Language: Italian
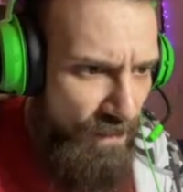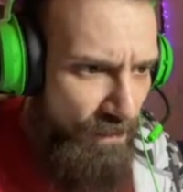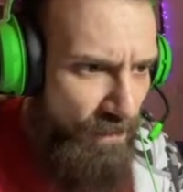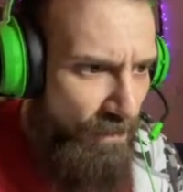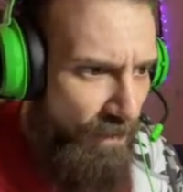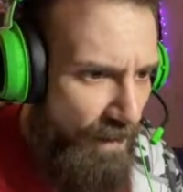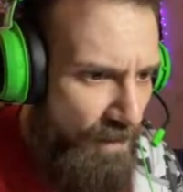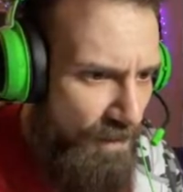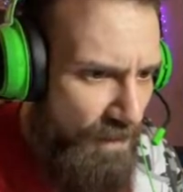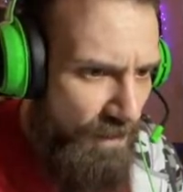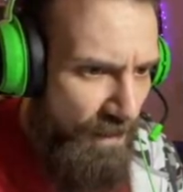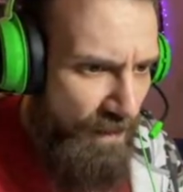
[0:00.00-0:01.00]
dove vanno
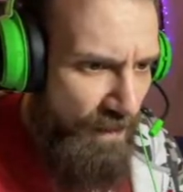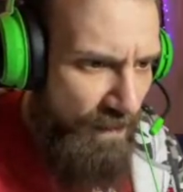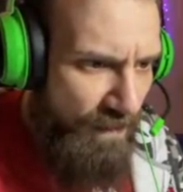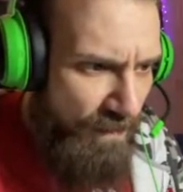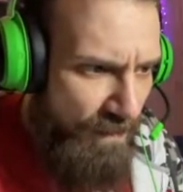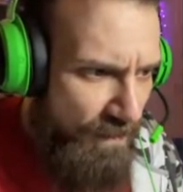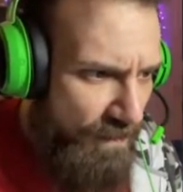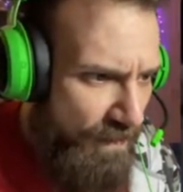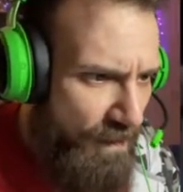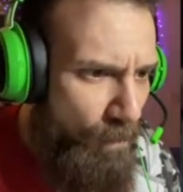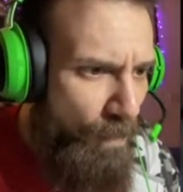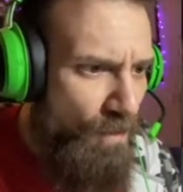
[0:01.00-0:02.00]
sti treni?
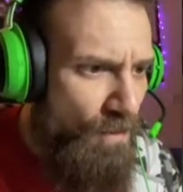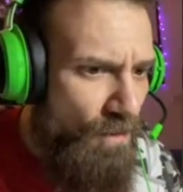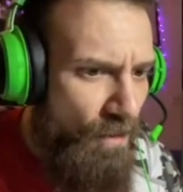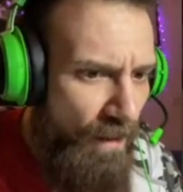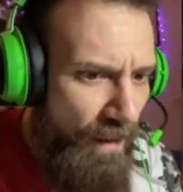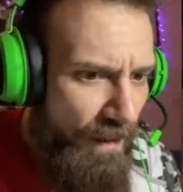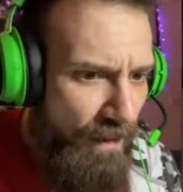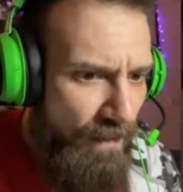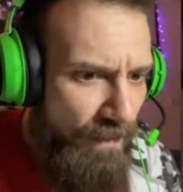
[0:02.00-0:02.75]
che posto è?